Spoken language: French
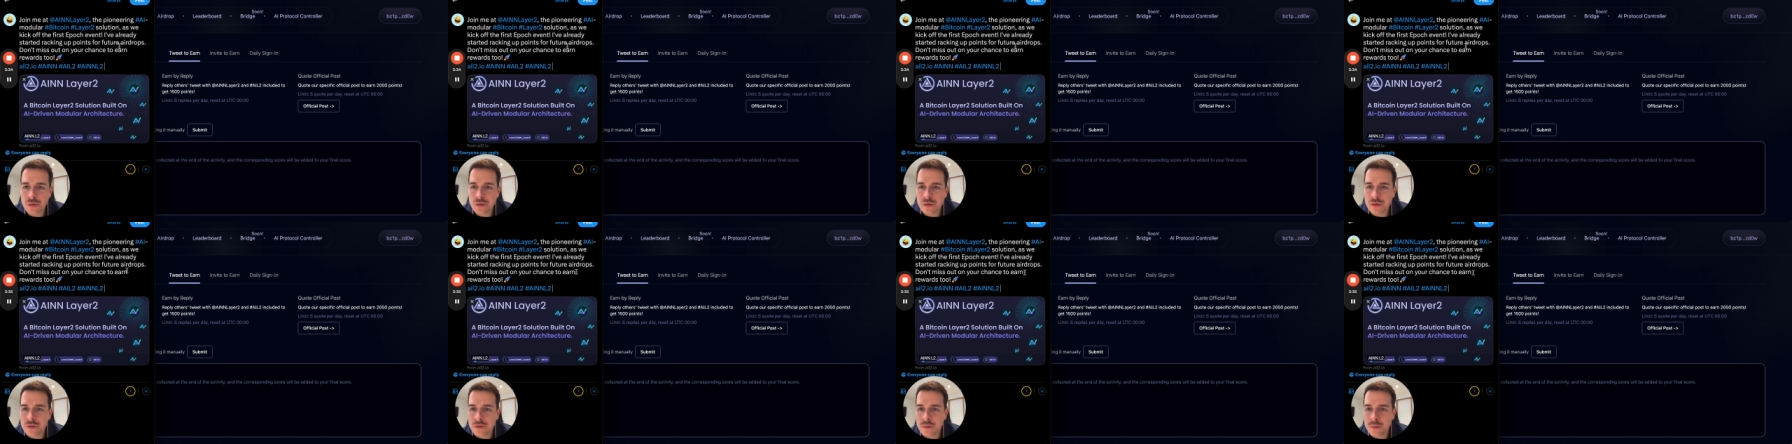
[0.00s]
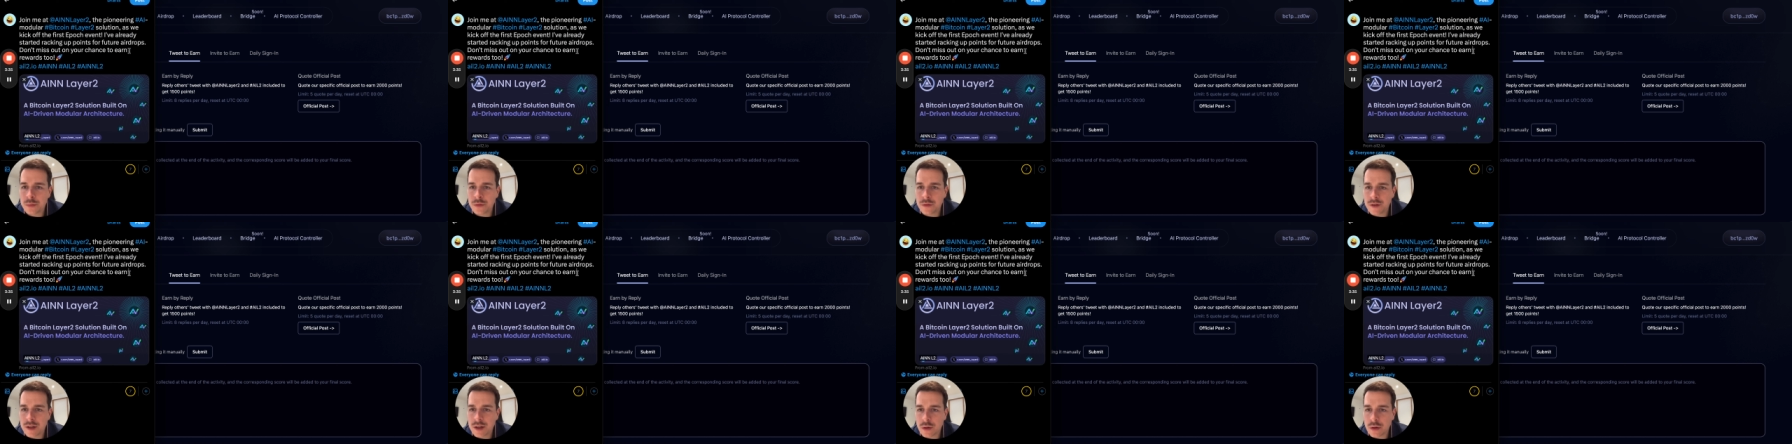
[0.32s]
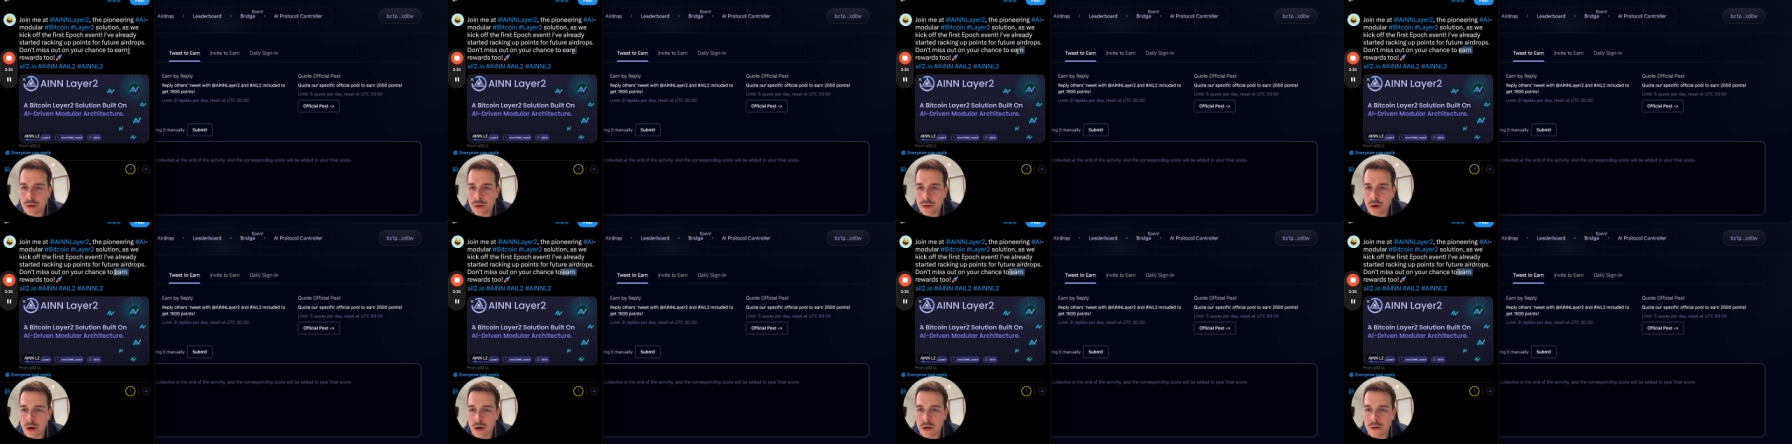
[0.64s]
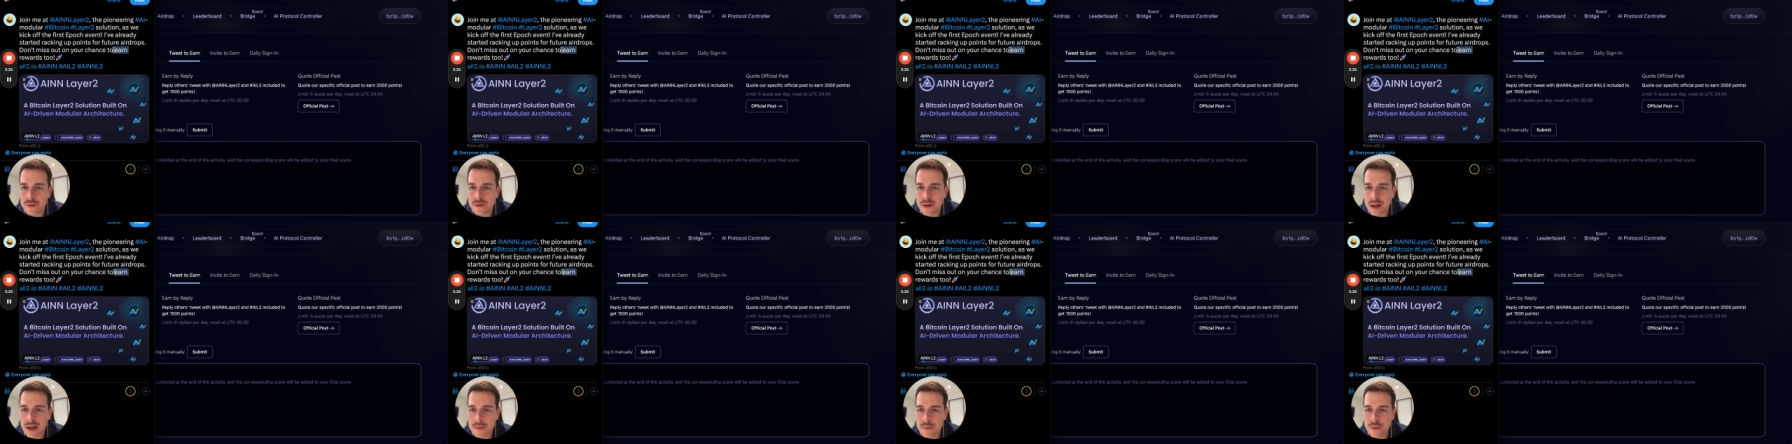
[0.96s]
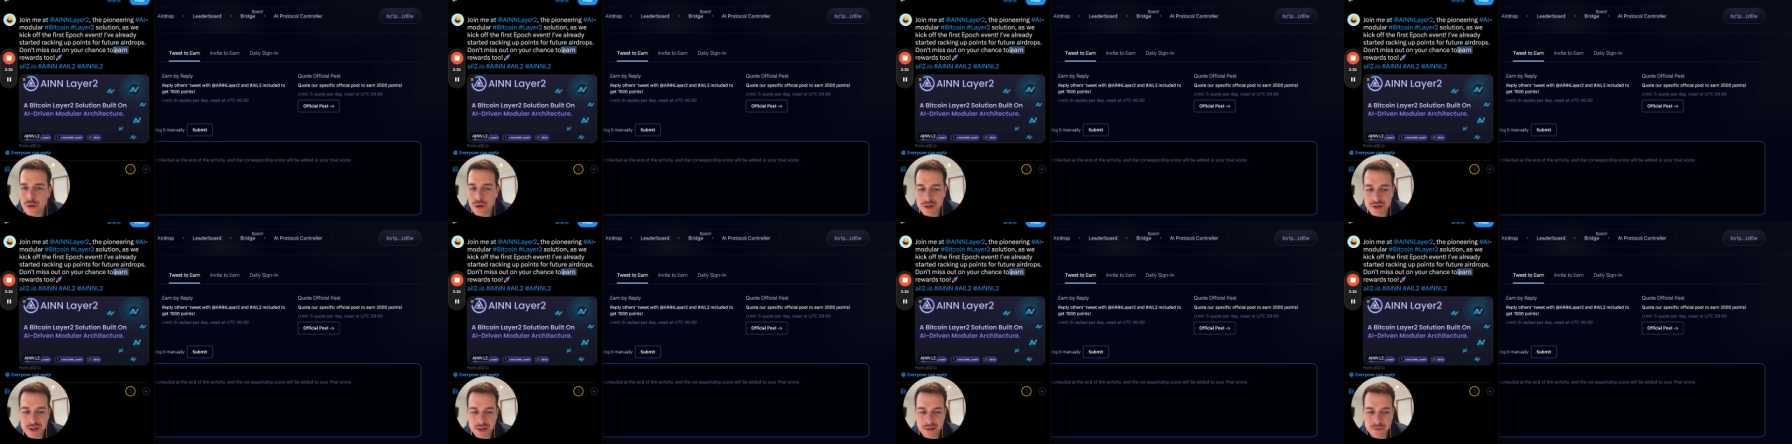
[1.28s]
Donc vous pouvez enlever un
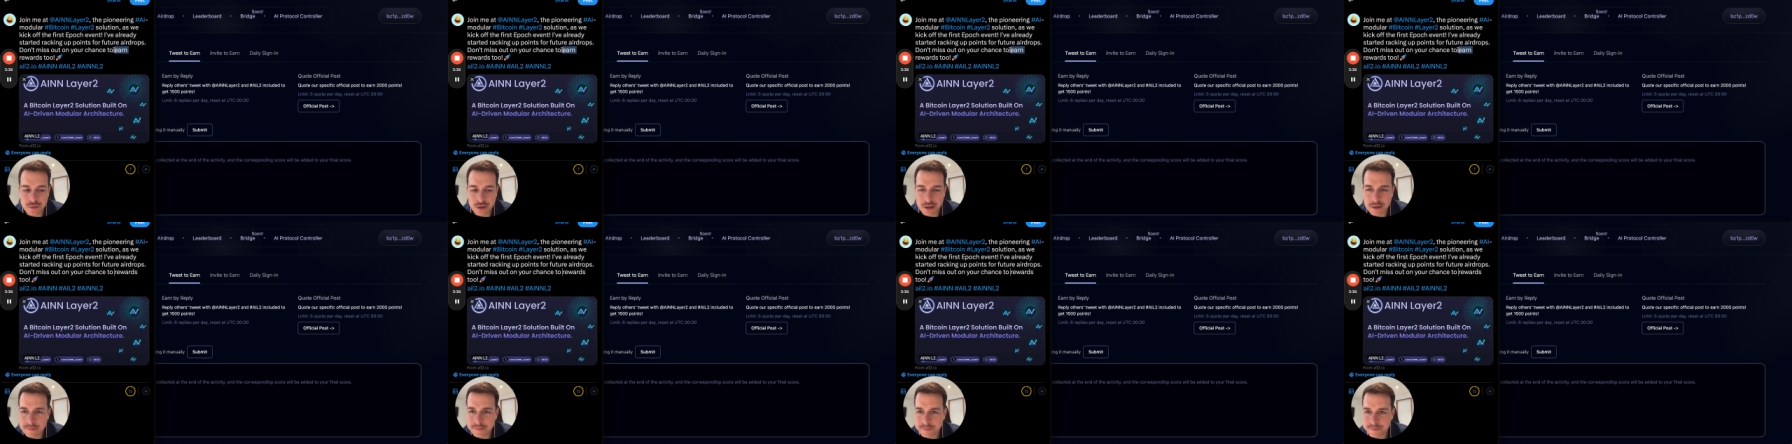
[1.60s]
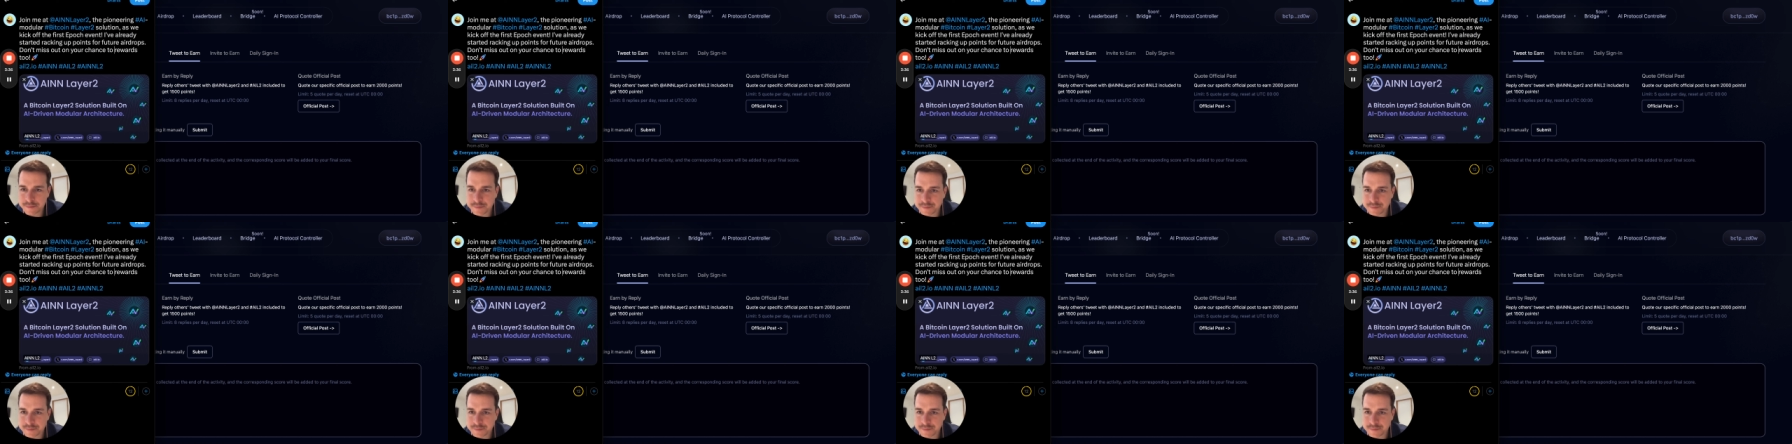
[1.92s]
mot à chaque fois.